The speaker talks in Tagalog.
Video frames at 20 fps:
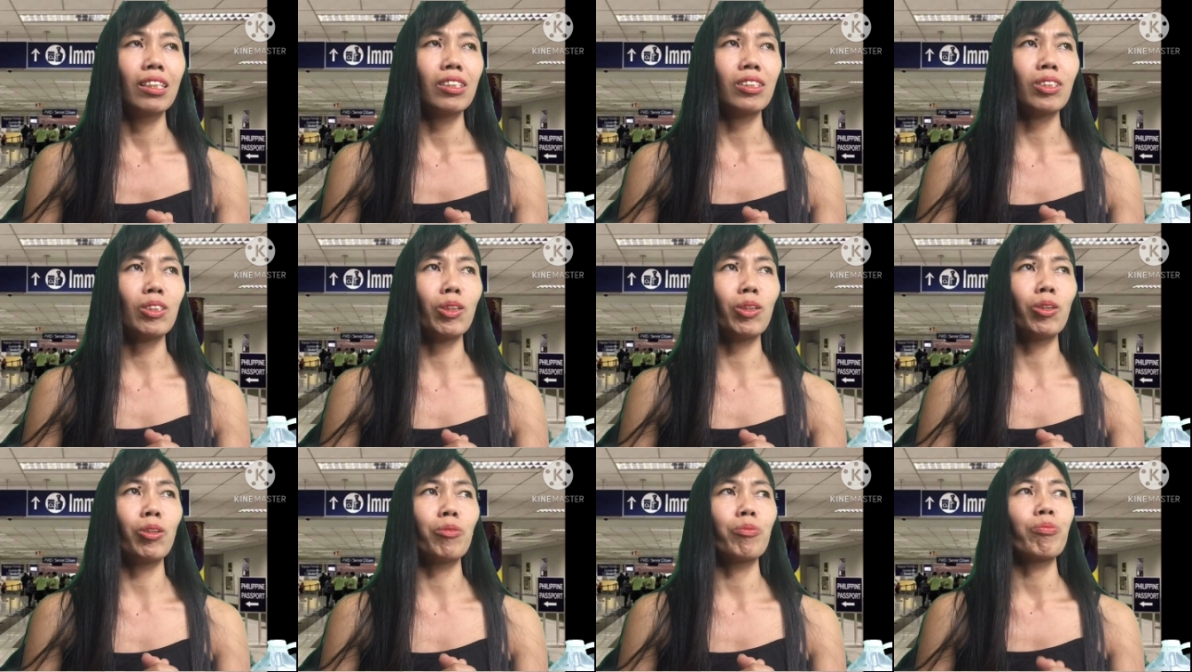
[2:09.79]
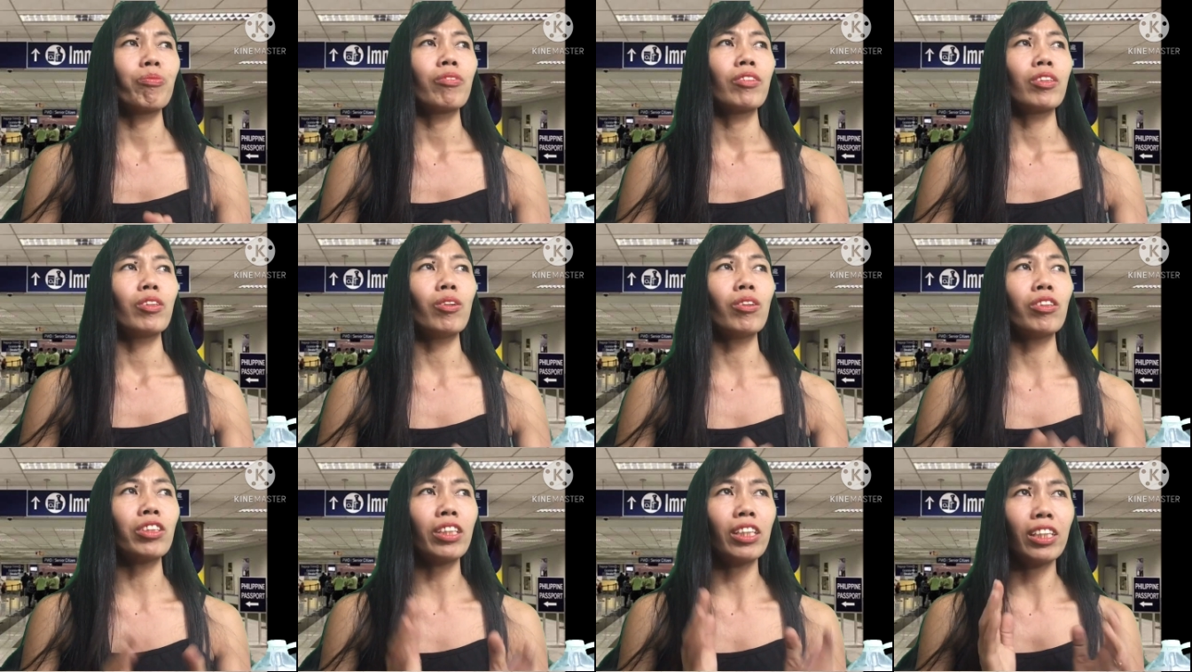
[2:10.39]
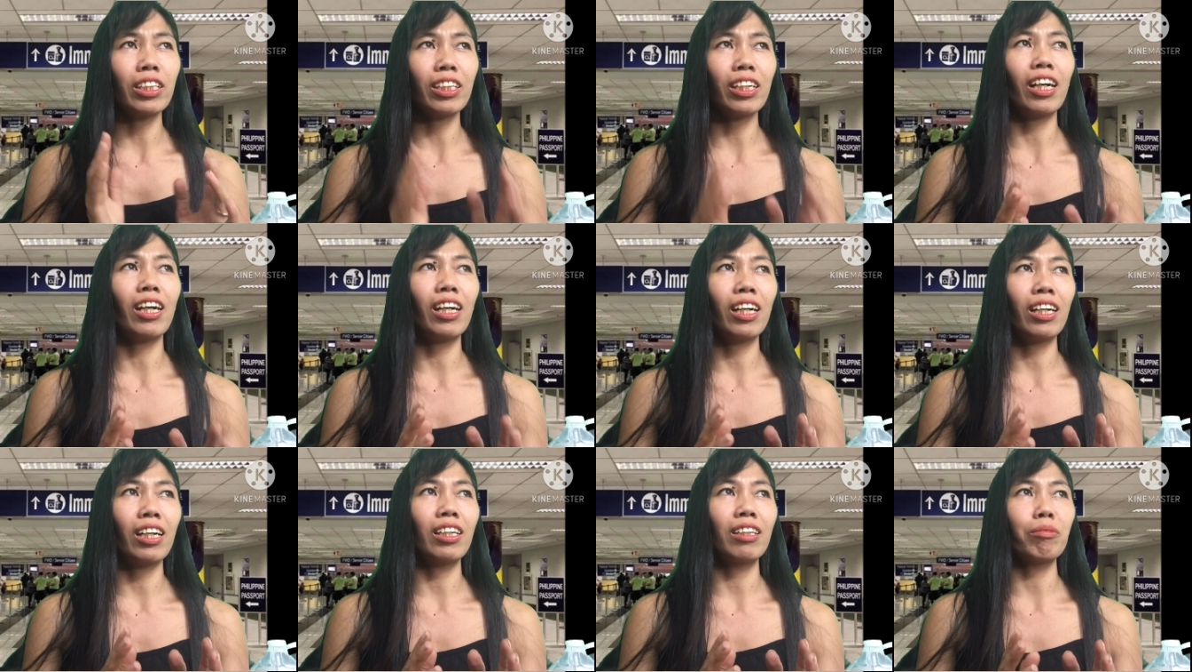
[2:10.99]
So, yun talaga
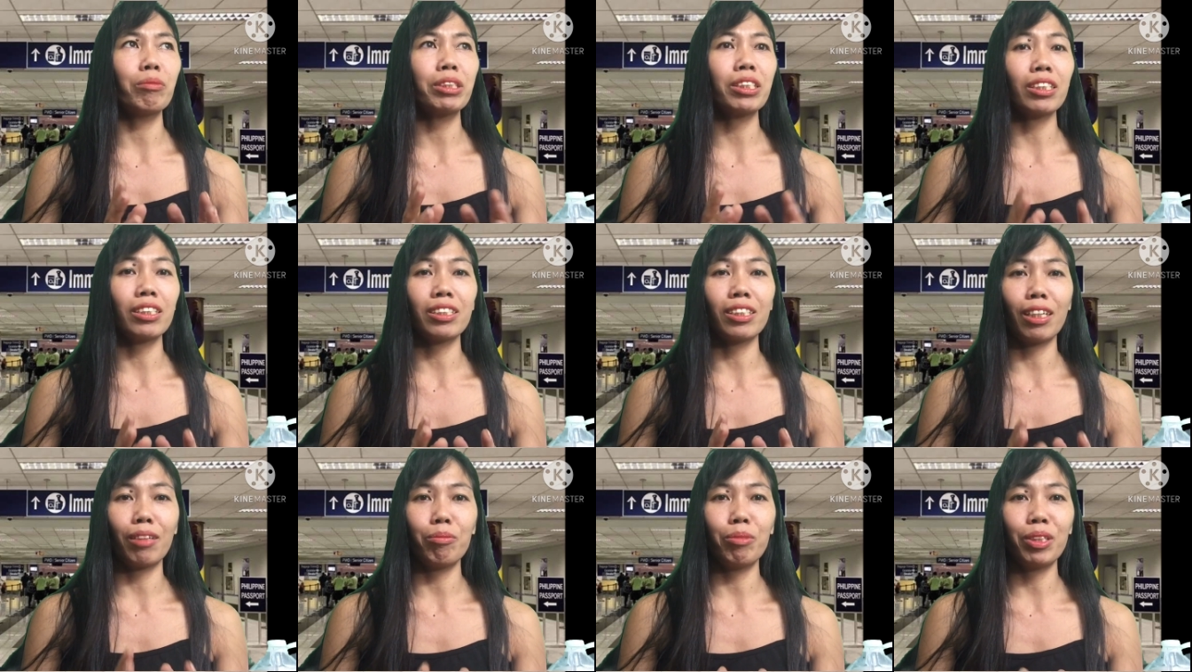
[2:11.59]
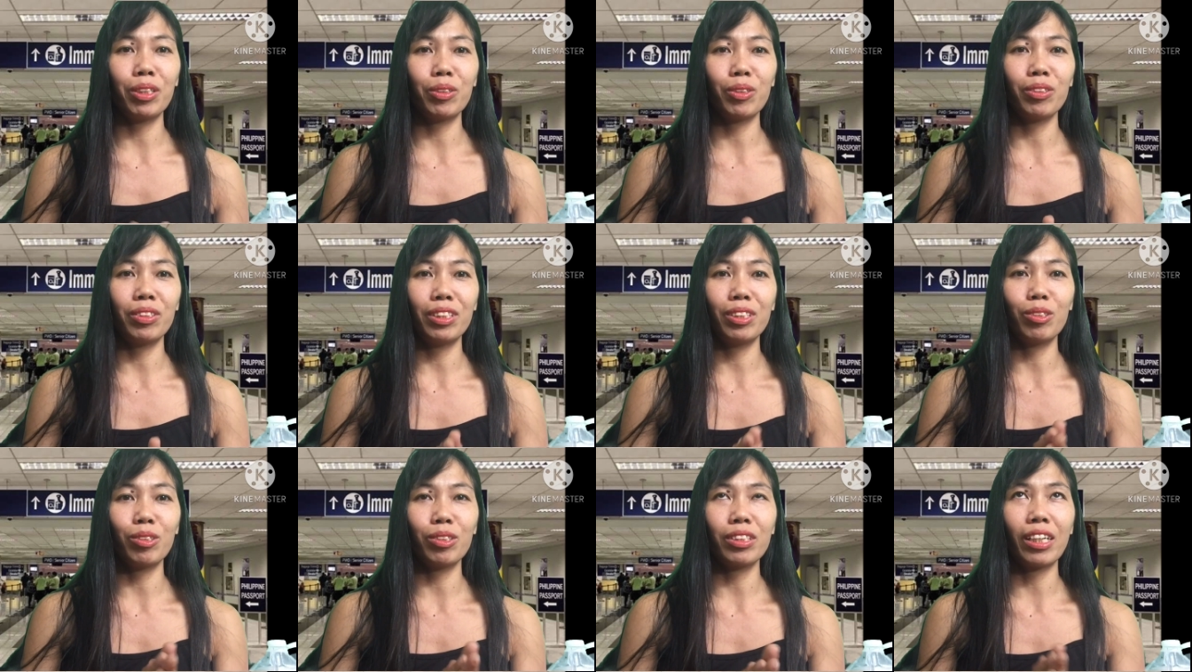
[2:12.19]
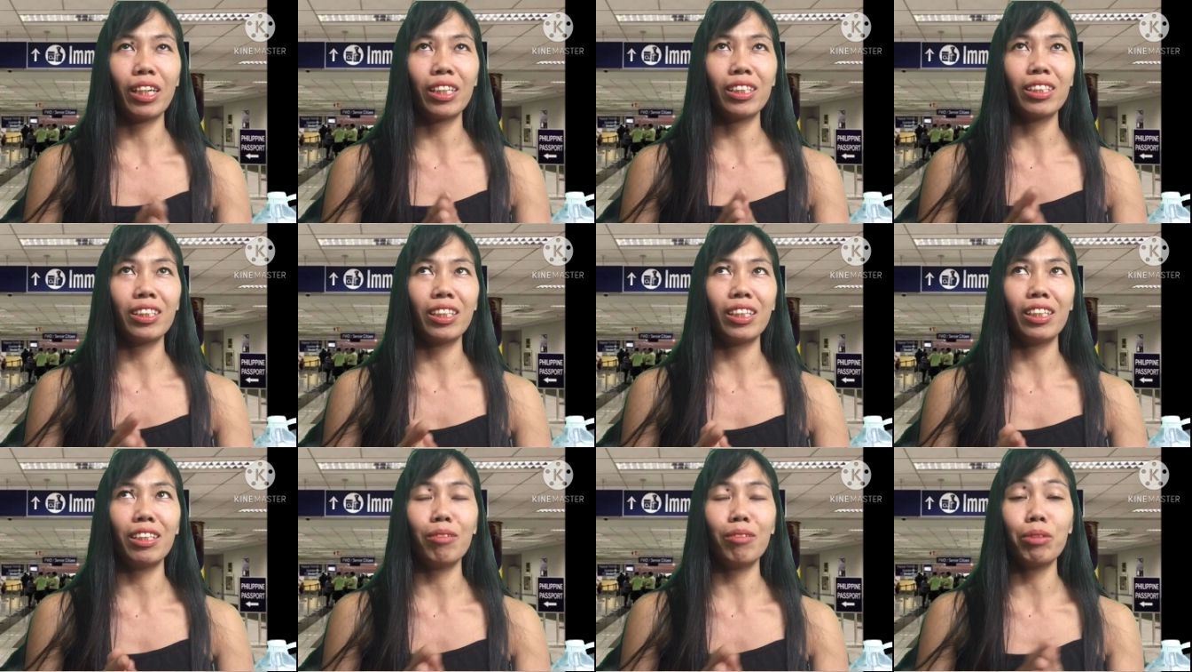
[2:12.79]
ang masasabi ko dito sa
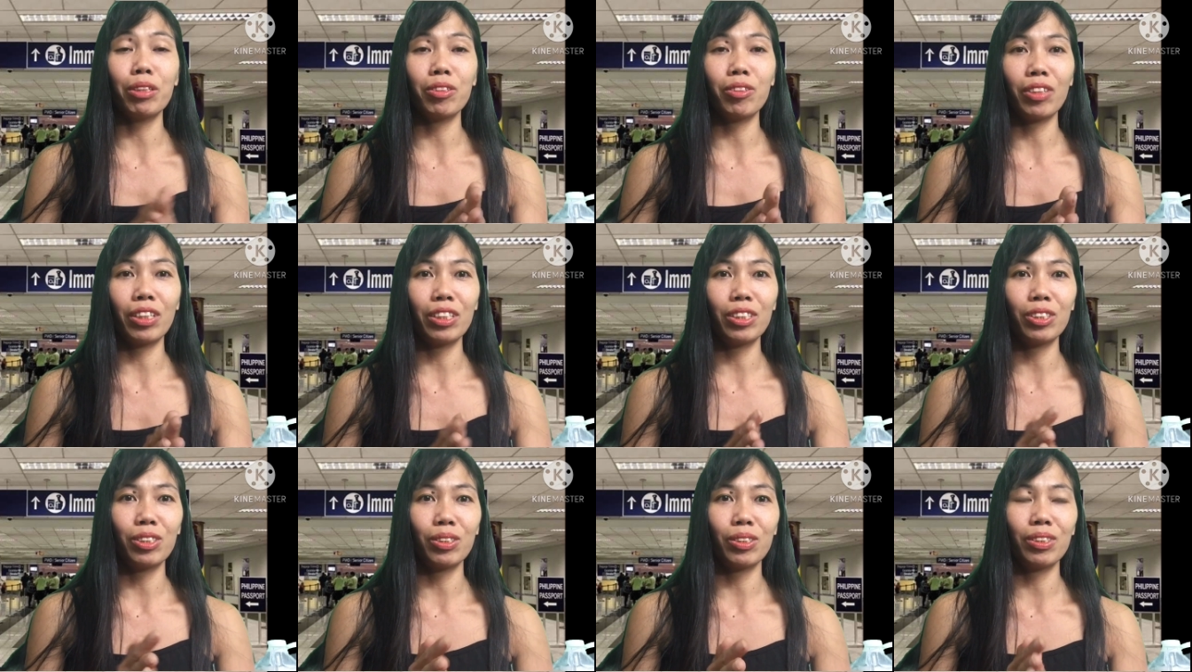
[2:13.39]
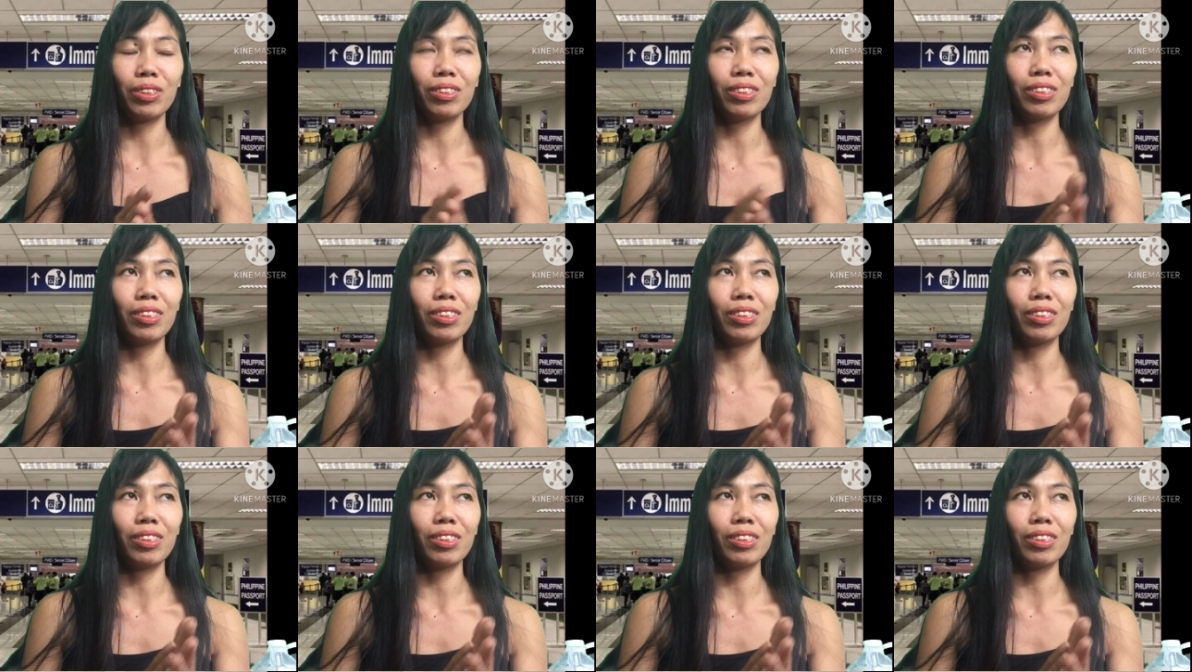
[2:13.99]
ating immigration.